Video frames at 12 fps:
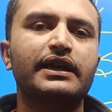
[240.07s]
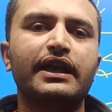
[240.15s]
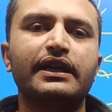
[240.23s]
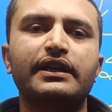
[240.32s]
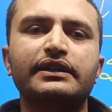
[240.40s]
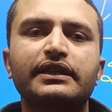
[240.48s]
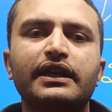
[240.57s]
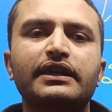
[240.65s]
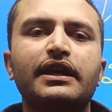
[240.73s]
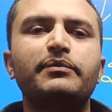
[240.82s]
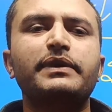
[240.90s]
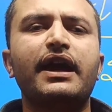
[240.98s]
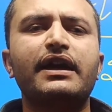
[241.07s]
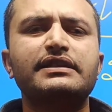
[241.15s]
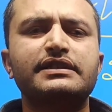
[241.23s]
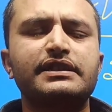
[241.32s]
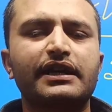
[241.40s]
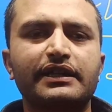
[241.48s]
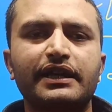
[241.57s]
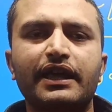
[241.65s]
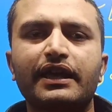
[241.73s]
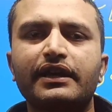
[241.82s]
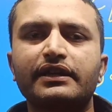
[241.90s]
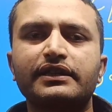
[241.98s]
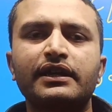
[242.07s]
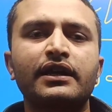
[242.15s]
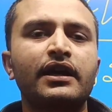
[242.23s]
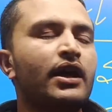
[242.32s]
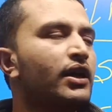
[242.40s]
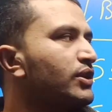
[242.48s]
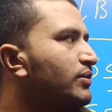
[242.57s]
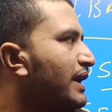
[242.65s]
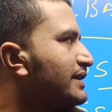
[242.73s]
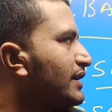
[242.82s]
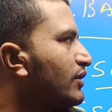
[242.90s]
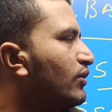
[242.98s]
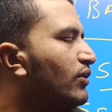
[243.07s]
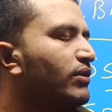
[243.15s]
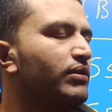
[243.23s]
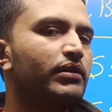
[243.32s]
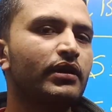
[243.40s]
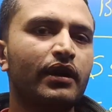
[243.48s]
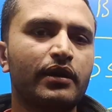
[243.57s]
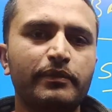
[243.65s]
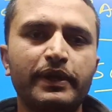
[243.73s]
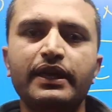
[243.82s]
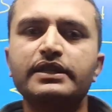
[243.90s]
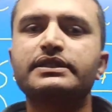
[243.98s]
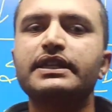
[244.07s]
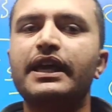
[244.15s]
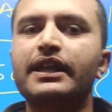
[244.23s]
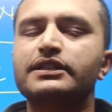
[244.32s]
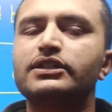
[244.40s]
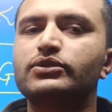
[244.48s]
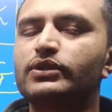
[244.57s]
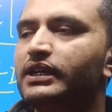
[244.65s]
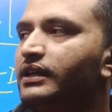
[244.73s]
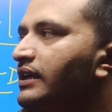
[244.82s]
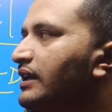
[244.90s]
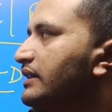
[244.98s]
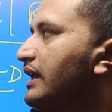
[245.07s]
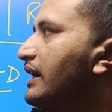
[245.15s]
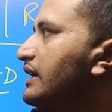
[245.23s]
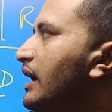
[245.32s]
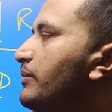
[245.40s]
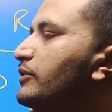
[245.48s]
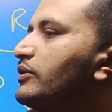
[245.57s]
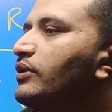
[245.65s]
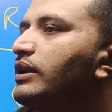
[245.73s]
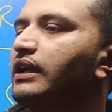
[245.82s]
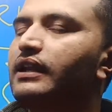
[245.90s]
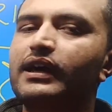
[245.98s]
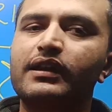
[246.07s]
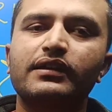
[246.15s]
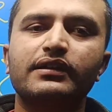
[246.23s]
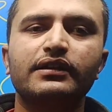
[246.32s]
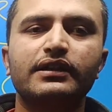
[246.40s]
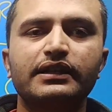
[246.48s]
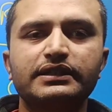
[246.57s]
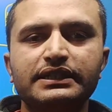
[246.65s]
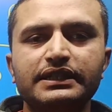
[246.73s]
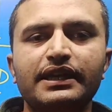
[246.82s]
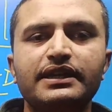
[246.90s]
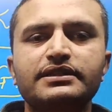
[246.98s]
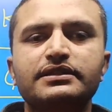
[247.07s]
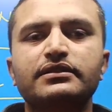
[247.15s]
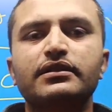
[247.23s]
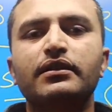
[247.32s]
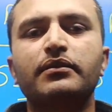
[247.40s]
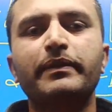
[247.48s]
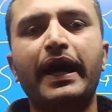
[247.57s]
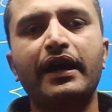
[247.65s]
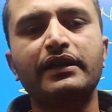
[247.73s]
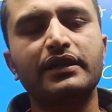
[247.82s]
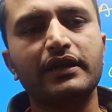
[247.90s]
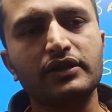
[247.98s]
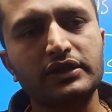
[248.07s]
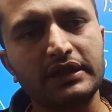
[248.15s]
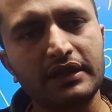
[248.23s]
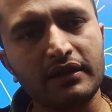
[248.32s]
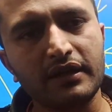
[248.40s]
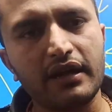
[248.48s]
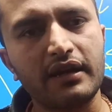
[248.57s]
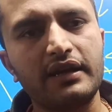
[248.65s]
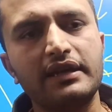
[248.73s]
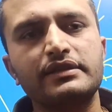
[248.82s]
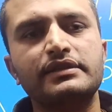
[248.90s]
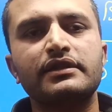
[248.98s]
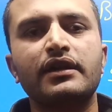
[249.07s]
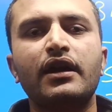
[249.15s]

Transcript: तैयारी करते हैं या बिहार एसएससी का तैयारी करते हैं तो वैसे लोग भी इस चैनल से जुड़े ताकि आप लोग को रेगुलर जीएस मैथ रीजनिंग इंग्लिश